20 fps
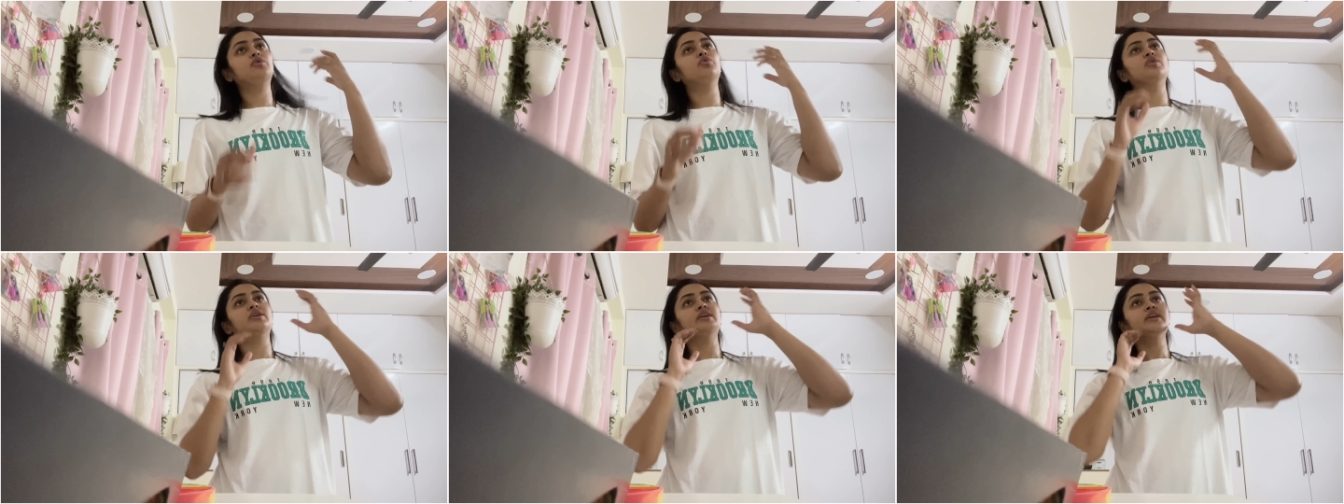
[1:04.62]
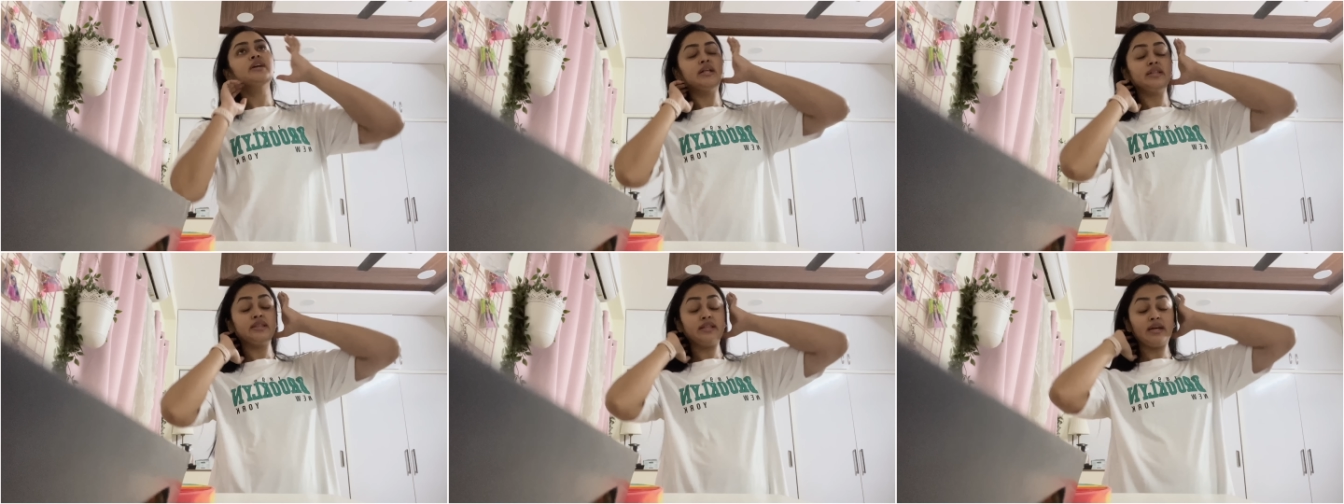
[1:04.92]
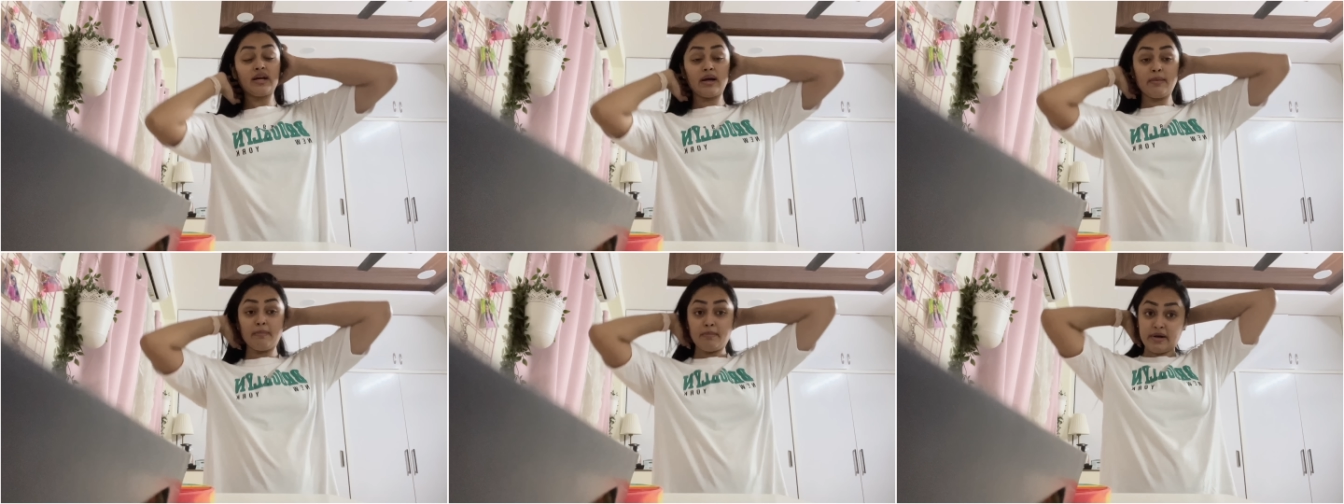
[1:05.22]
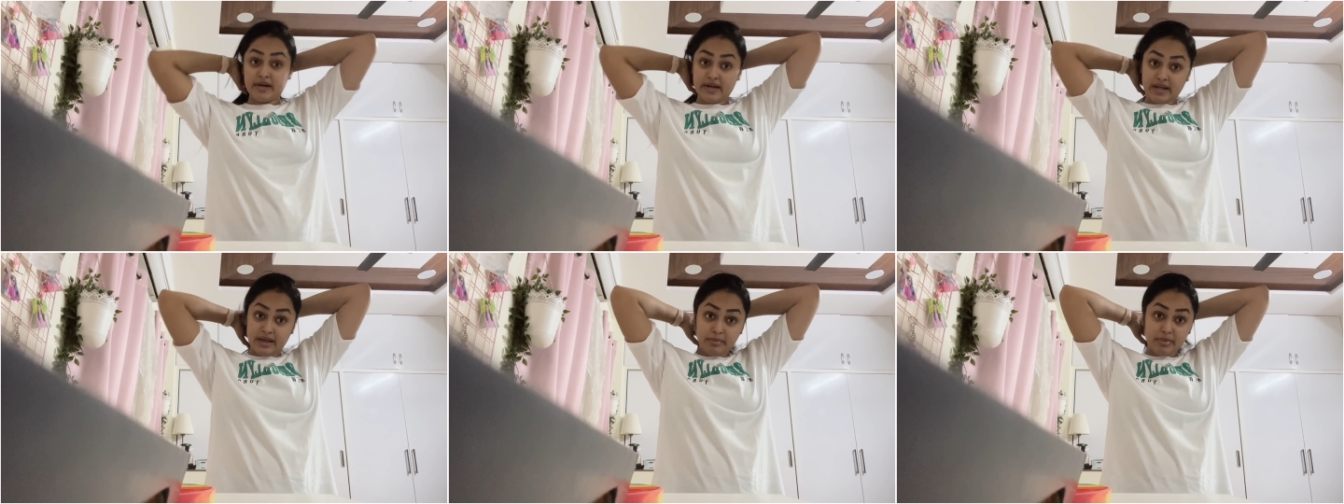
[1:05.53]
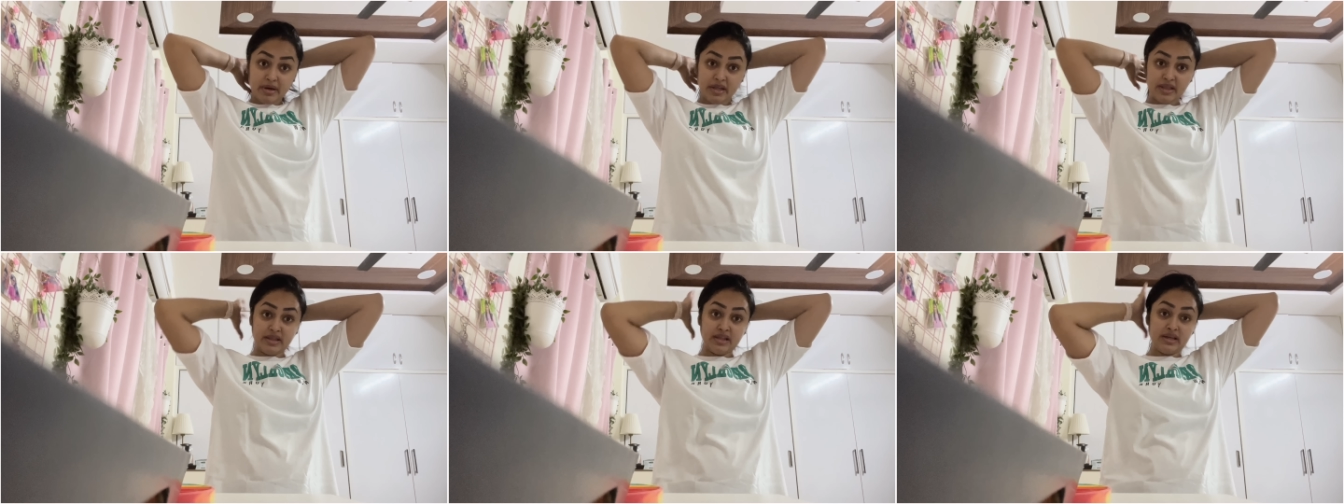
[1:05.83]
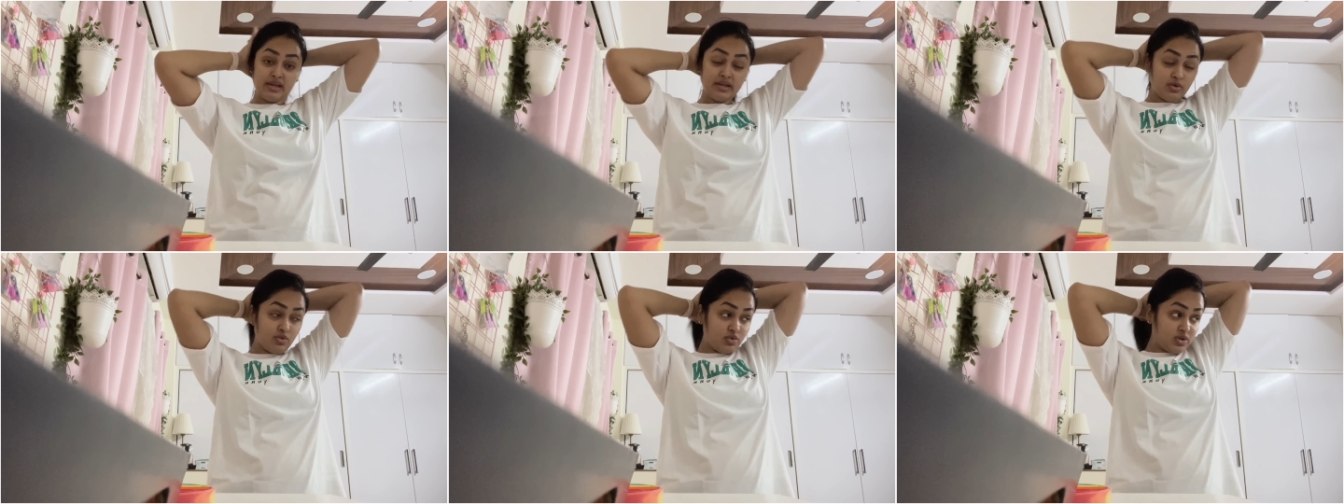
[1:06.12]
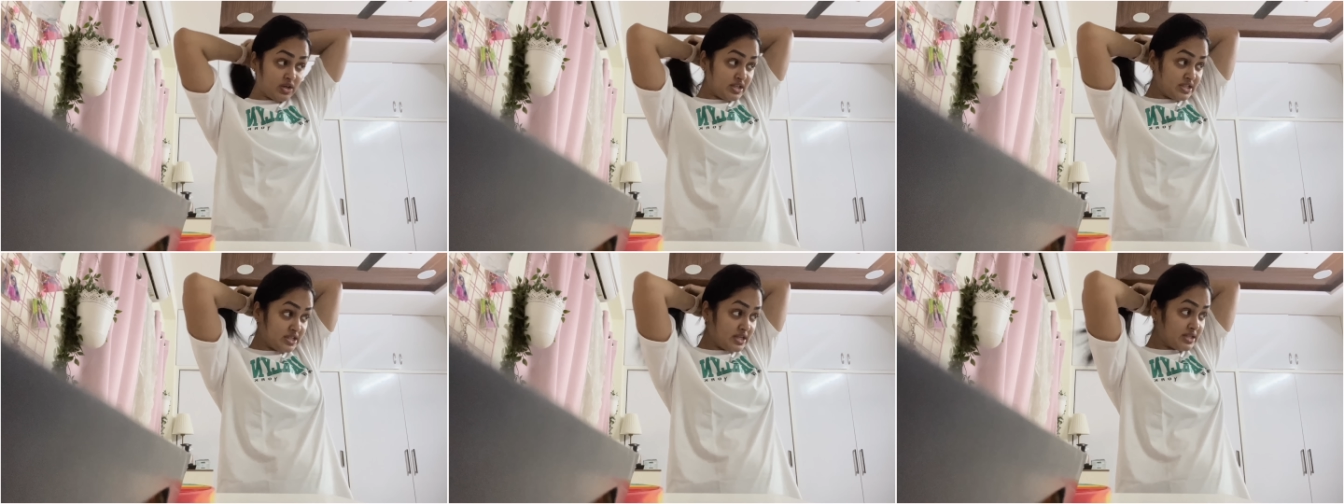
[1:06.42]
కుకింగ్ అంతా కంప్లీట్ అయిపోయింది
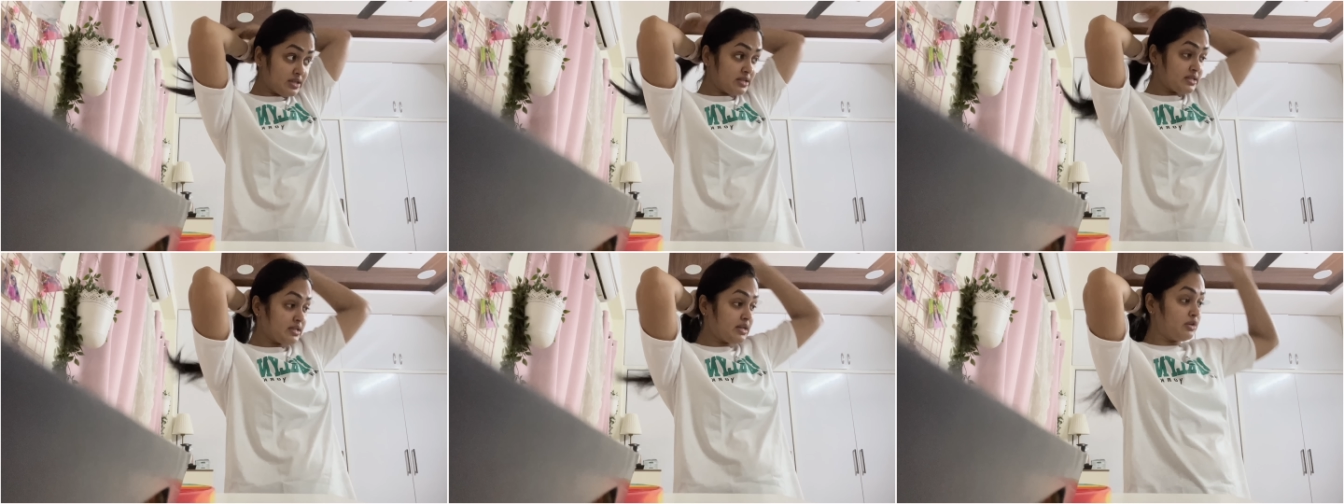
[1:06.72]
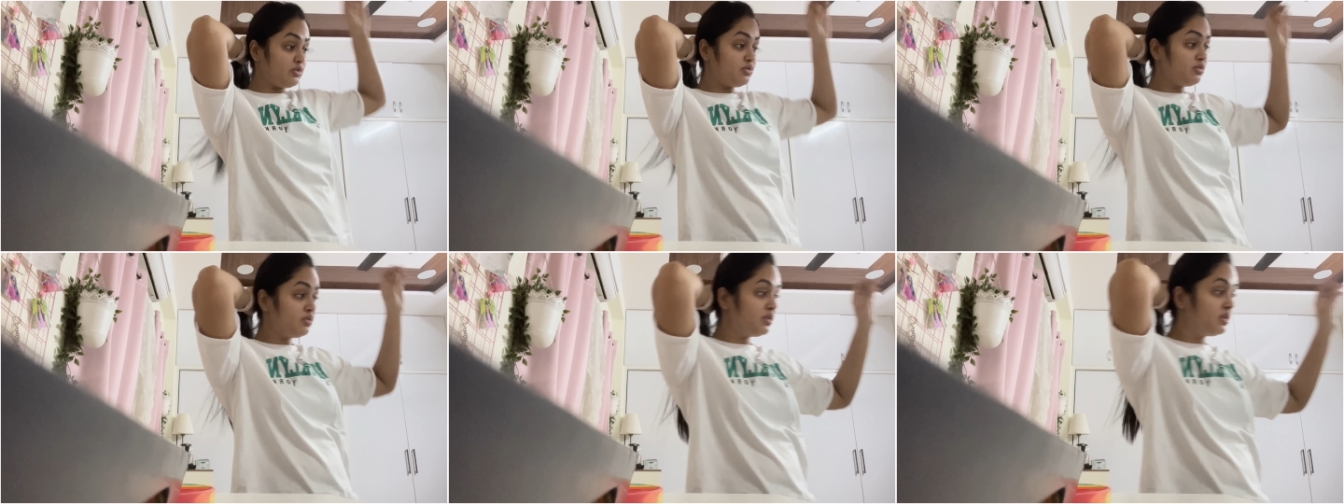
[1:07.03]
కుకింగ్ చేసేసాను